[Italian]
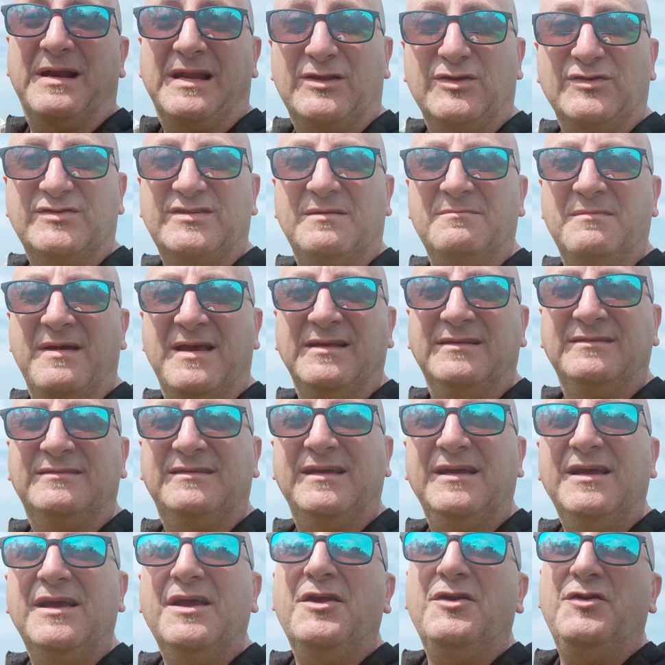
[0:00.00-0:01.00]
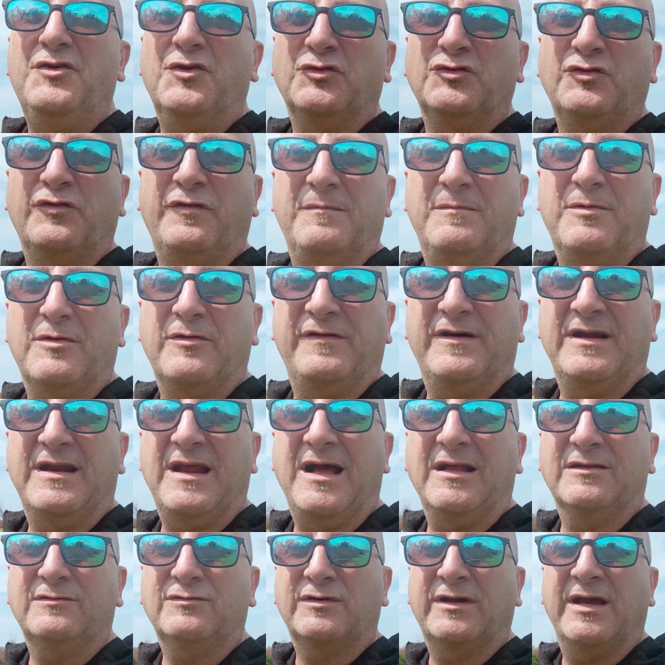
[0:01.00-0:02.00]
paradossalmente, non dovrebbero fare
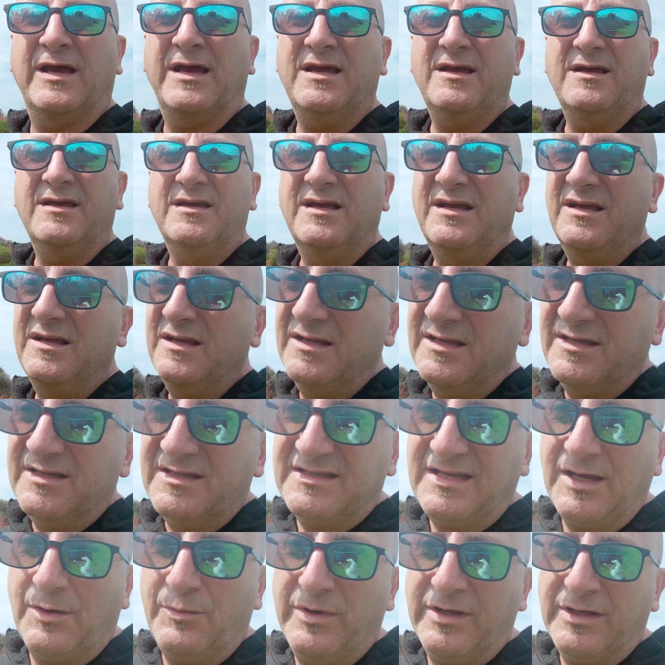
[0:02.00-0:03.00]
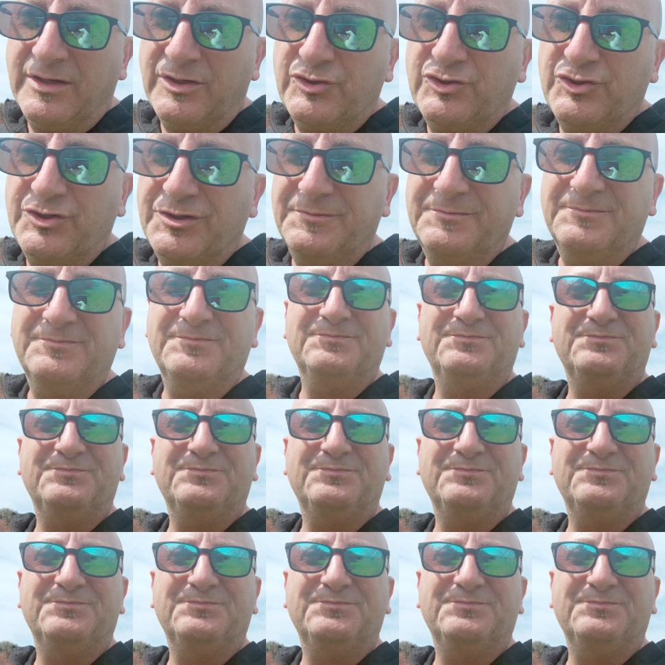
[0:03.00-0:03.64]
altro che seguirci.